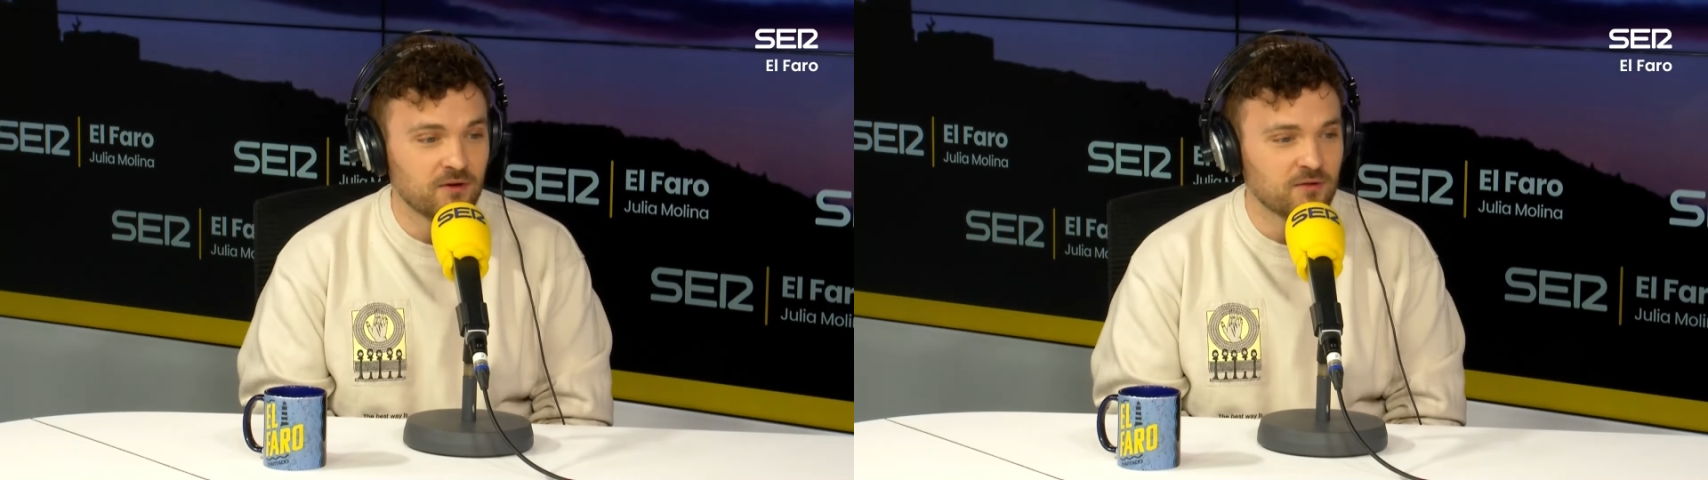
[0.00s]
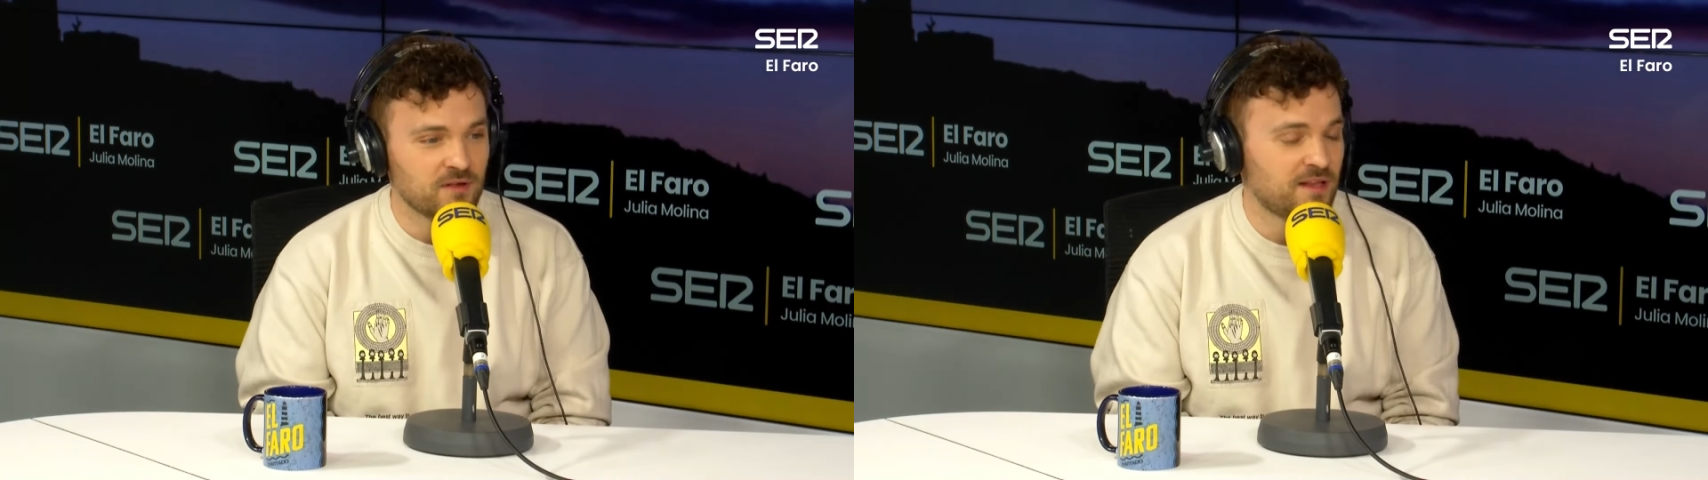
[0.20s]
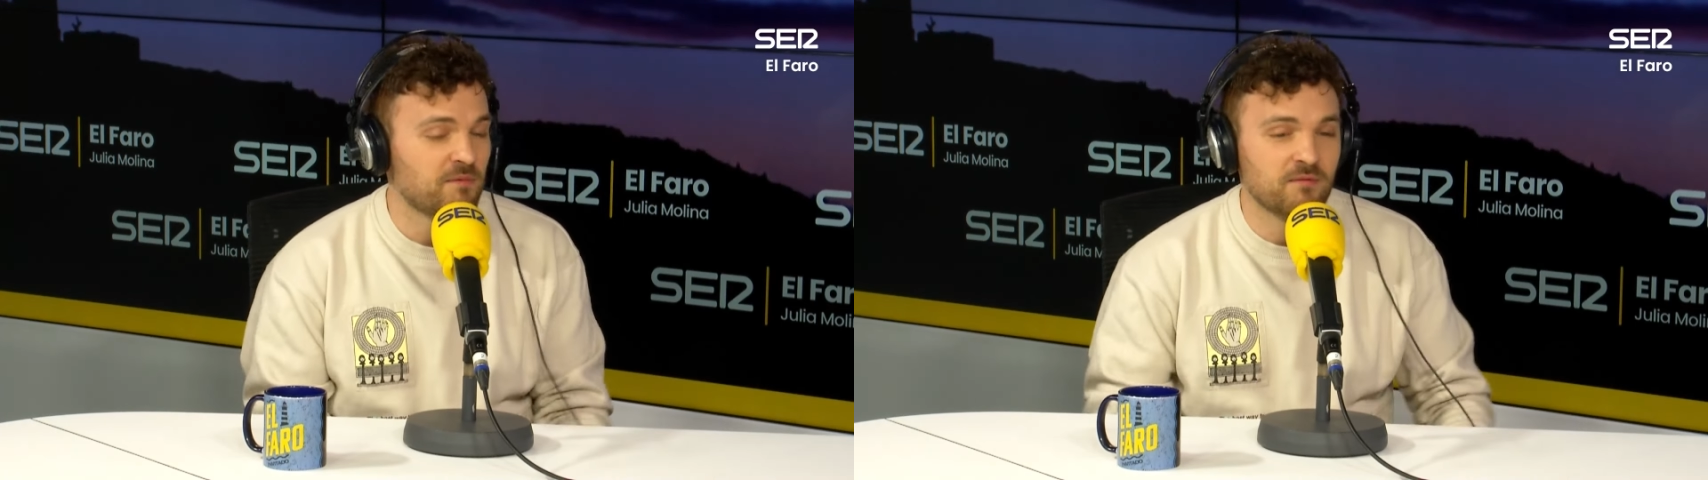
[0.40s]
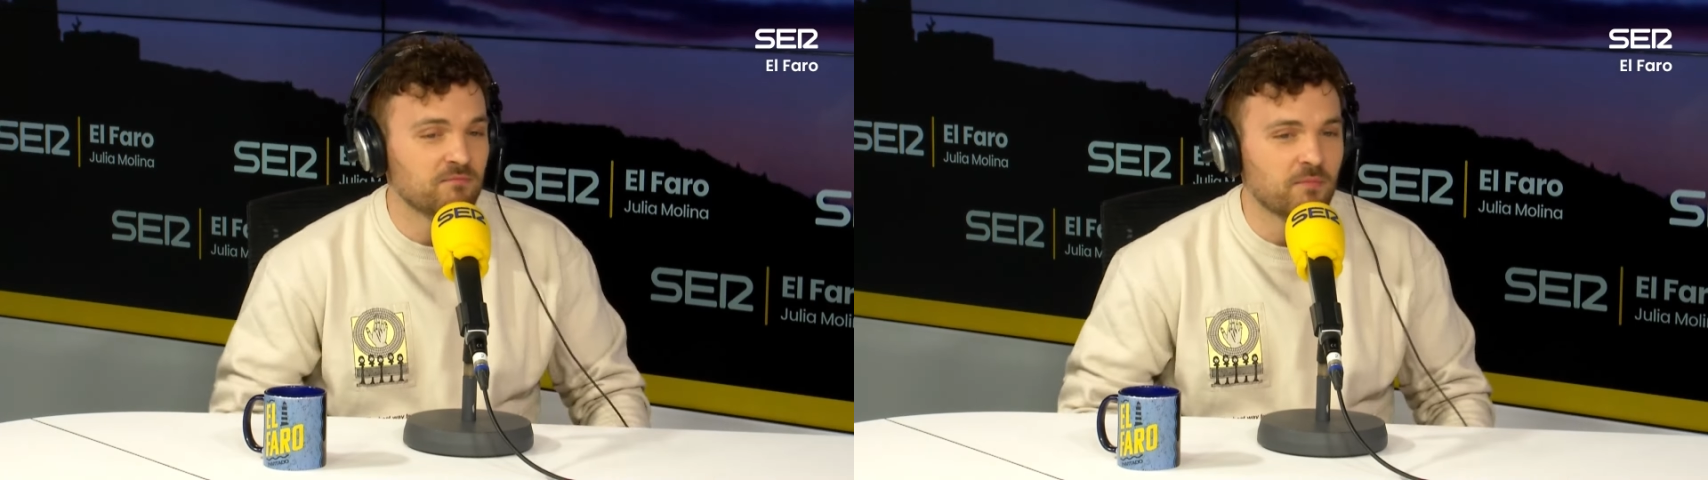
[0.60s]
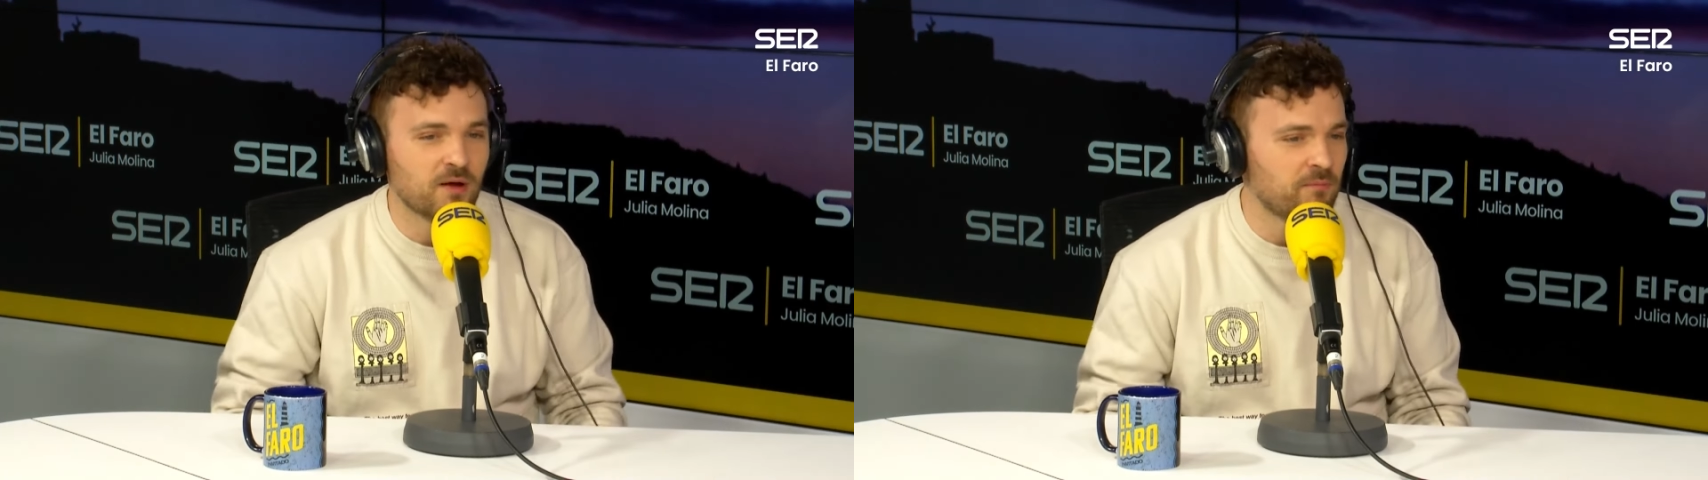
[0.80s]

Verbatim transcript: no lo sé, también me,